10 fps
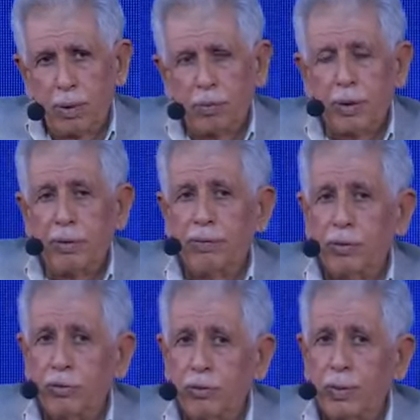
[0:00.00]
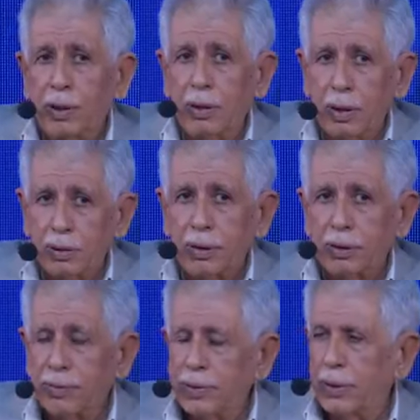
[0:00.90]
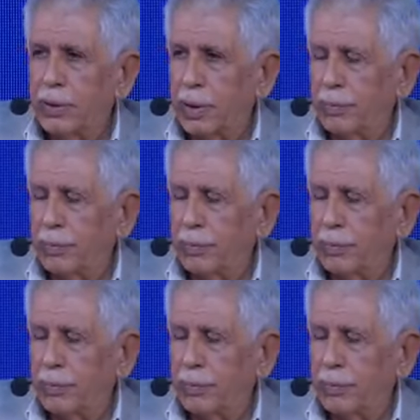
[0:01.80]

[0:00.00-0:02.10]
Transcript: أو كيف تجمع القصص في كتاب